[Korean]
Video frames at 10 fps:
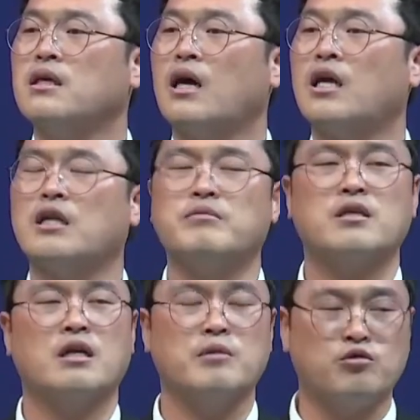하나님 내
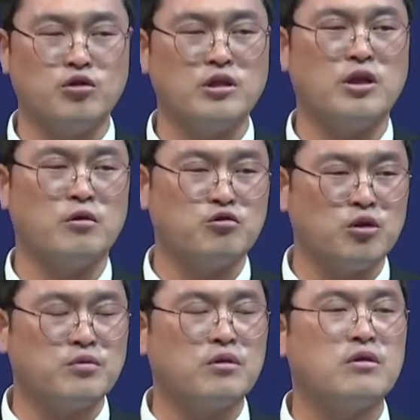삶의 주인이 되어
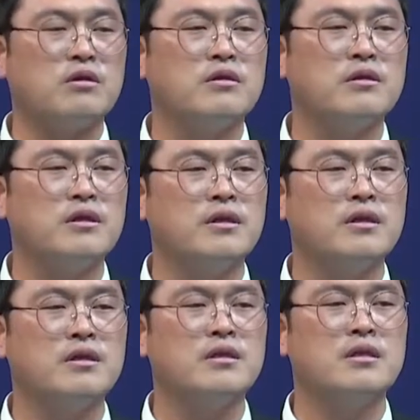주옵소서.
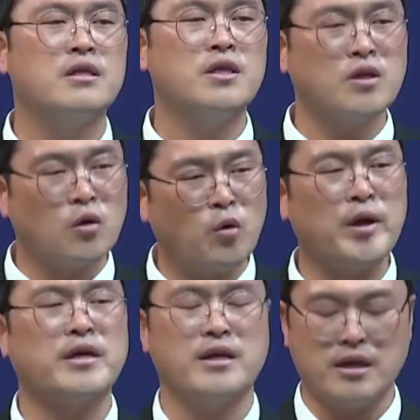그렇게
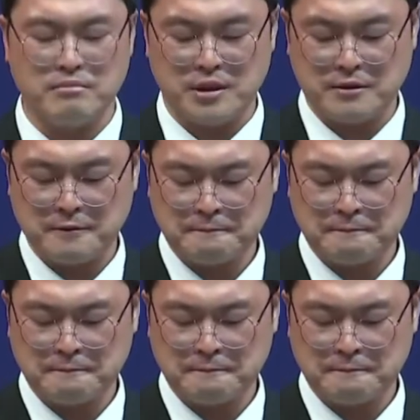고백해야 합니다.